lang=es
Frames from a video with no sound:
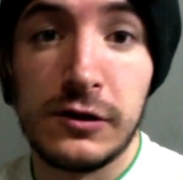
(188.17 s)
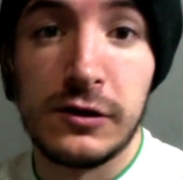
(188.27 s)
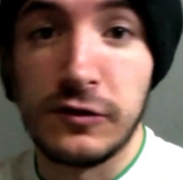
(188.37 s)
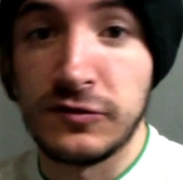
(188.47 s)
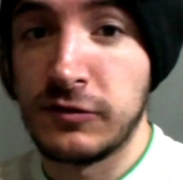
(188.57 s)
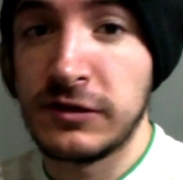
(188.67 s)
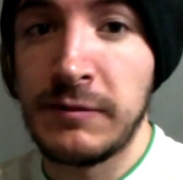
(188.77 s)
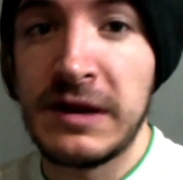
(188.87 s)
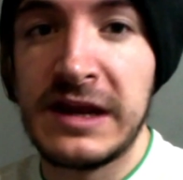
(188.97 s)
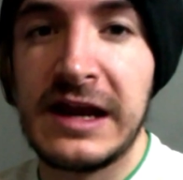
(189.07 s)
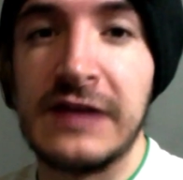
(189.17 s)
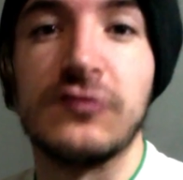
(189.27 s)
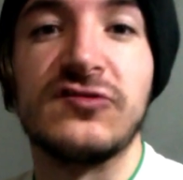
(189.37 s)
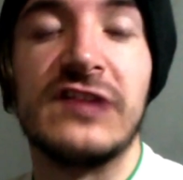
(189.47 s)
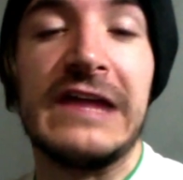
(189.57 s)
los
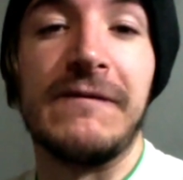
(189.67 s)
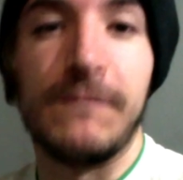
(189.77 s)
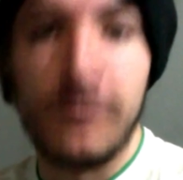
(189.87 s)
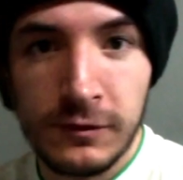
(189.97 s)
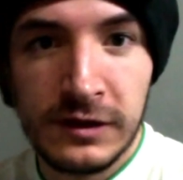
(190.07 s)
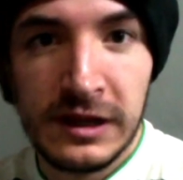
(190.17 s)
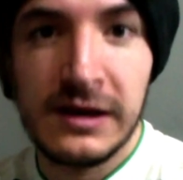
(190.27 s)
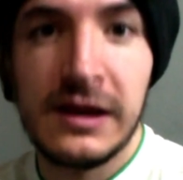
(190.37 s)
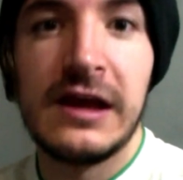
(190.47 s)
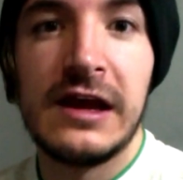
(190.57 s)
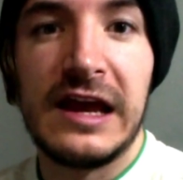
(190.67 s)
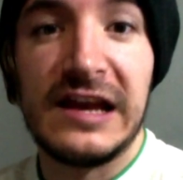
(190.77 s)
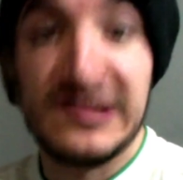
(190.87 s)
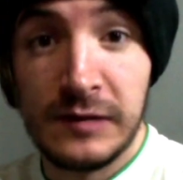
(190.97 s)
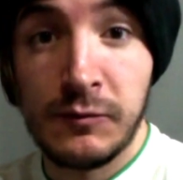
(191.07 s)
norteamericanos le infunden
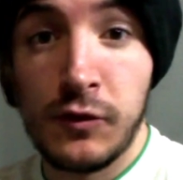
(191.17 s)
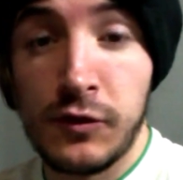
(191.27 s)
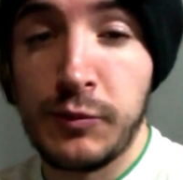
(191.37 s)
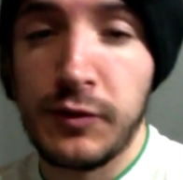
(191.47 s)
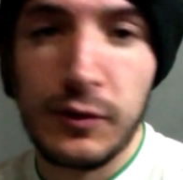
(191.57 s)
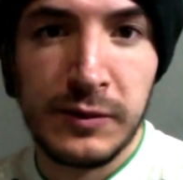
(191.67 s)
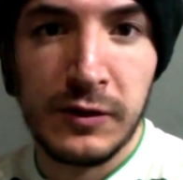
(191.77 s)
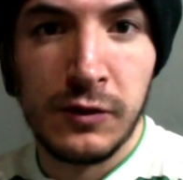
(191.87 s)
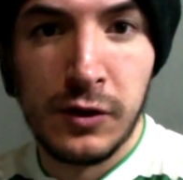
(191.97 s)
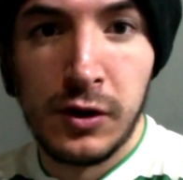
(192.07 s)
ese amor propio